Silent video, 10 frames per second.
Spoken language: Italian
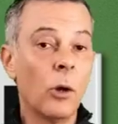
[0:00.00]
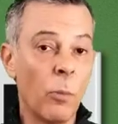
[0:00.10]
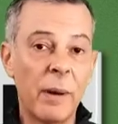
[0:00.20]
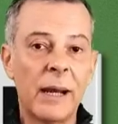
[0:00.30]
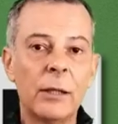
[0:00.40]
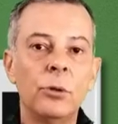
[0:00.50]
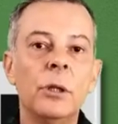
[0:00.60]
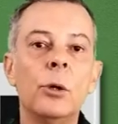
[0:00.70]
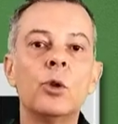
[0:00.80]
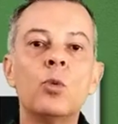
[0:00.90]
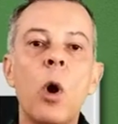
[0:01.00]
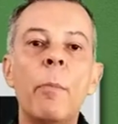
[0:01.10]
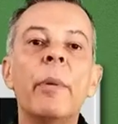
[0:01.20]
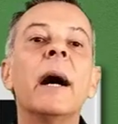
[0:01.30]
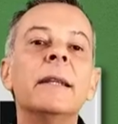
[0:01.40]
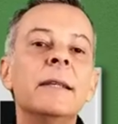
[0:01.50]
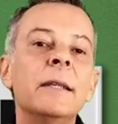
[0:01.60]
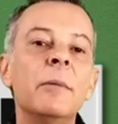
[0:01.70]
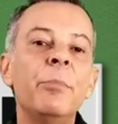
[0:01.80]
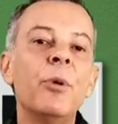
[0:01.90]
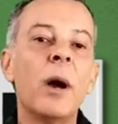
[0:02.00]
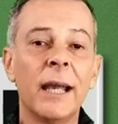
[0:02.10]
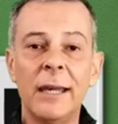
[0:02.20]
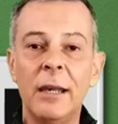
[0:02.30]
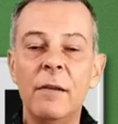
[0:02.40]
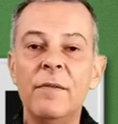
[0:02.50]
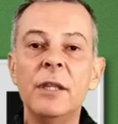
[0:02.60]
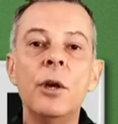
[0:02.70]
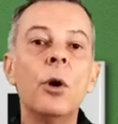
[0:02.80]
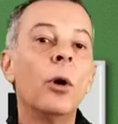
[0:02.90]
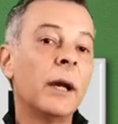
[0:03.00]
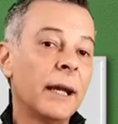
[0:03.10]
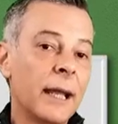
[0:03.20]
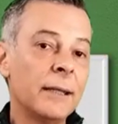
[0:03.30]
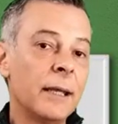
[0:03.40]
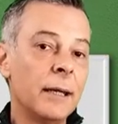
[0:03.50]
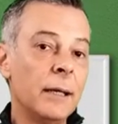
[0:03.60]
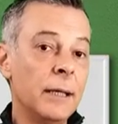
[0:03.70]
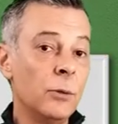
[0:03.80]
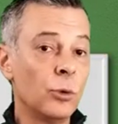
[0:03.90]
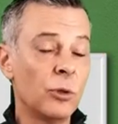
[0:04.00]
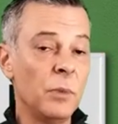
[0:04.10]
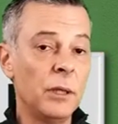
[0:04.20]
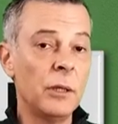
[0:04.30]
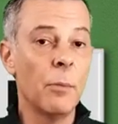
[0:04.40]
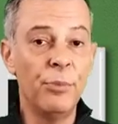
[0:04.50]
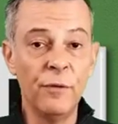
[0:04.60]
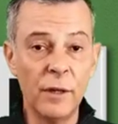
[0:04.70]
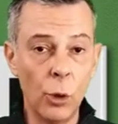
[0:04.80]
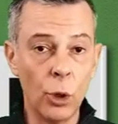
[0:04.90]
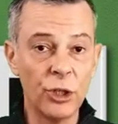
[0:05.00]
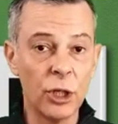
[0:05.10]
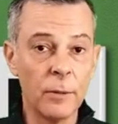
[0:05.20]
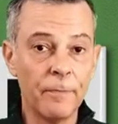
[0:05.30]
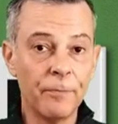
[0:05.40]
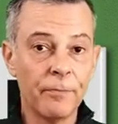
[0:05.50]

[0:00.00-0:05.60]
Ho parlato dello swap ad esempio anche nel video rendere Linux Mint più veloce.